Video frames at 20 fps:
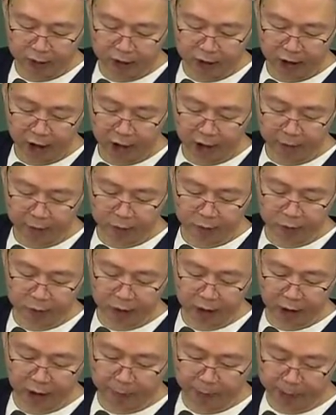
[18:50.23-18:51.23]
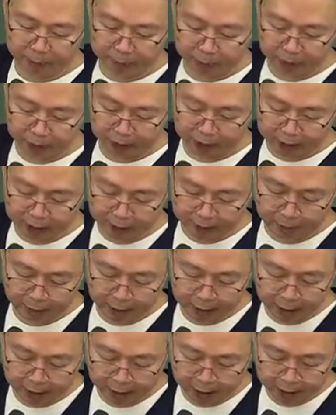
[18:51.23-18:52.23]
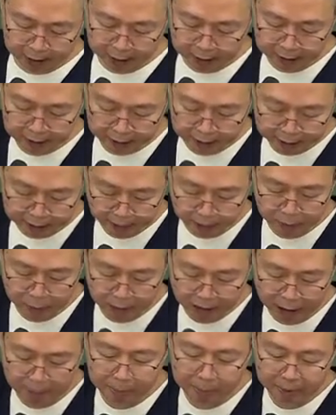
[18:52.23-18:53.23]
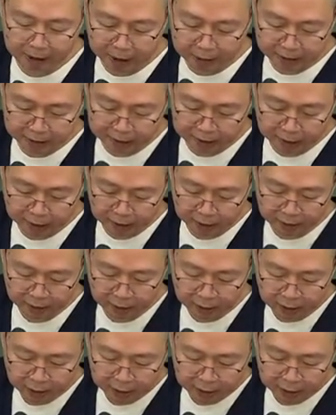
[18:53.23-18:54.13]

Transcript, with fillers: 체납국수의 100분의 3에 해당하는 3, 3%죠.